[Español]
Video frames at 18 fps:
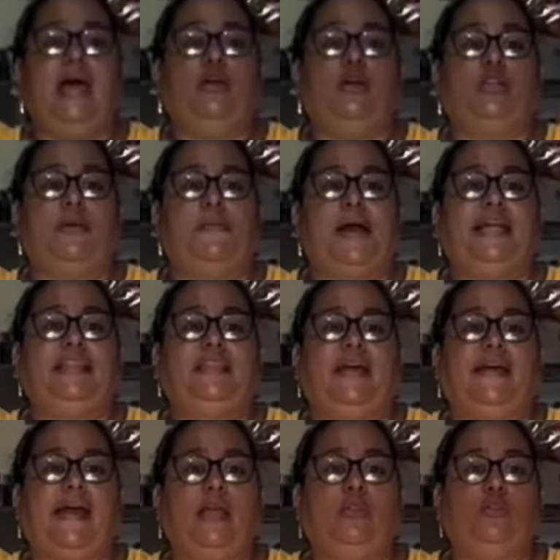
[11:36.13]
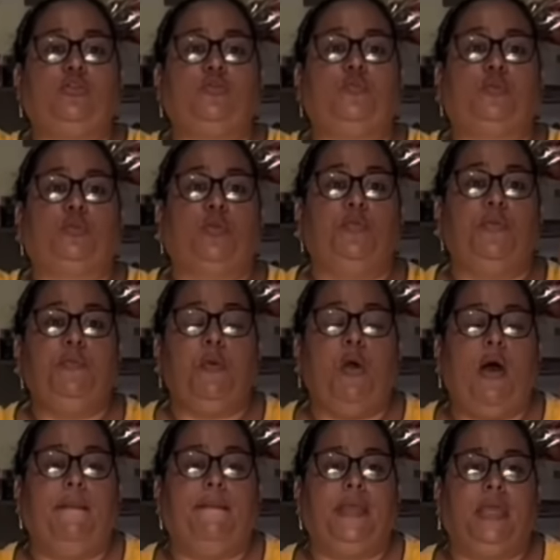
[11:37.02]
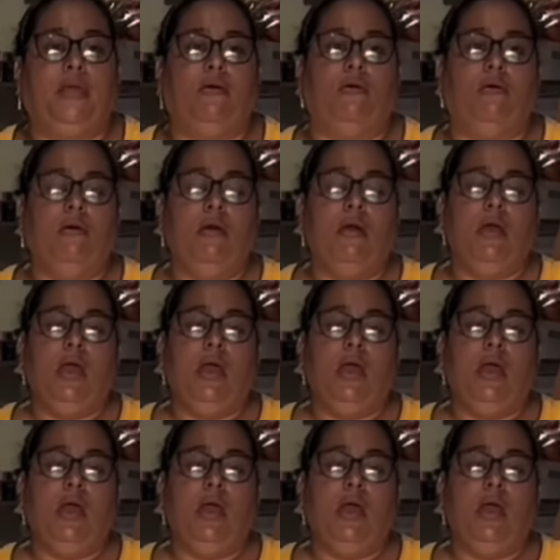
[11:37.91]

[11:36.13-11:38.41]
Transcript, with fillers: que te van a atracar tus mismos amigos.